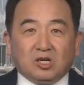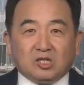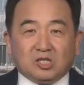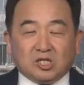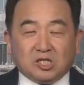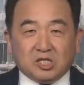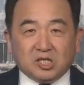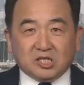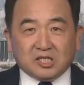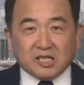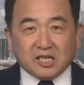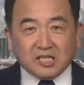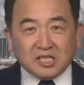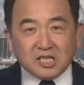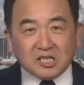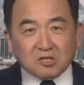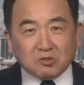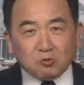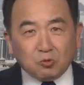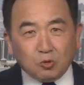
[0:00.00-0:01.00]
直接
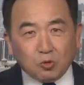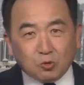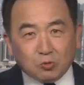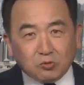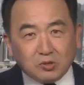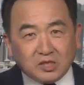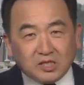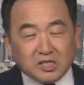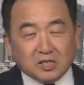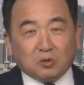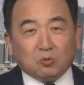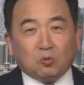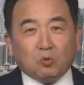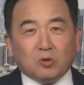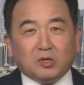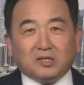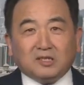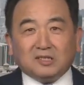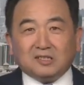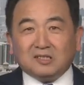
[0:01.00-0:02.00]
硬用警
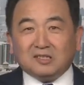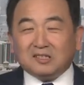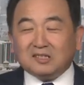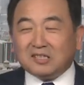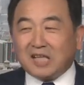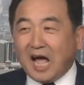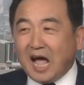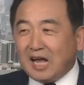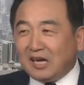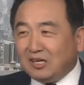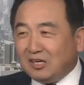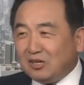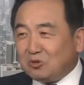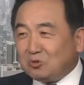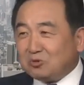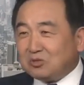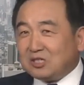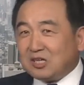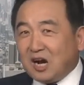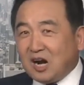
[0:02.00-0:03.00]
棍打
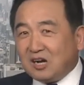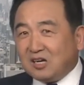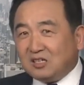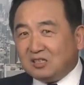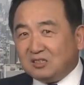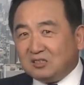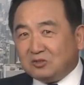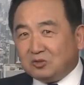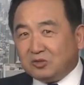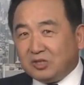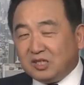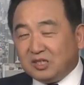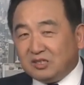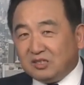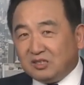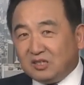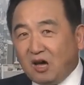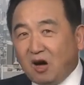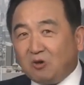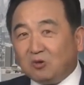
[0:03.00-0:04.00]
六十二岁
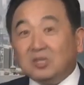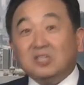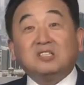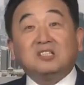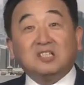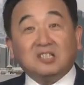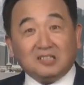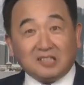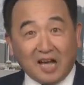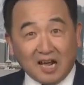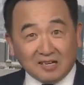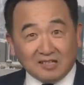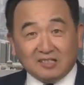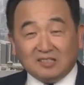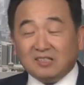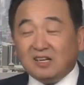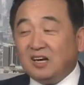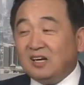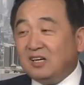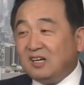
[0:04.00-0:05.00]
老人，是个男
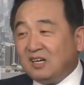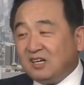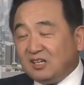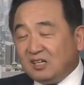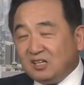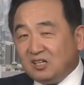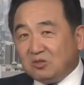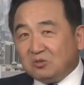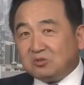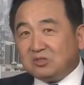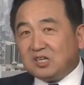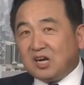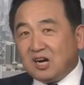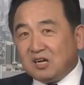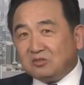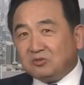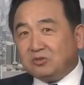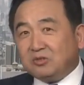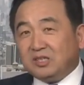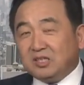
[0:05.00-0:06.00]
人呐！六十
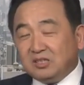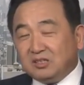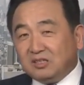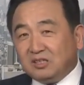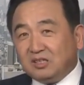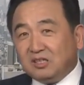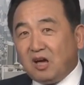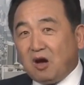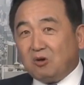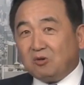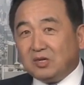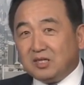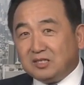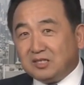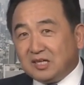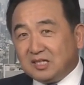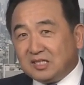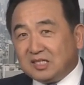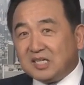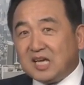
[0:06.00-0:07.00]
二岁老人
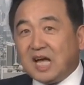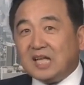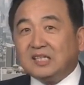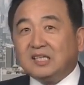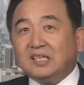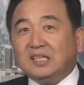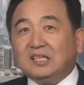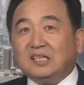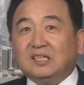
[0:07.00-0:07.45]
的下体，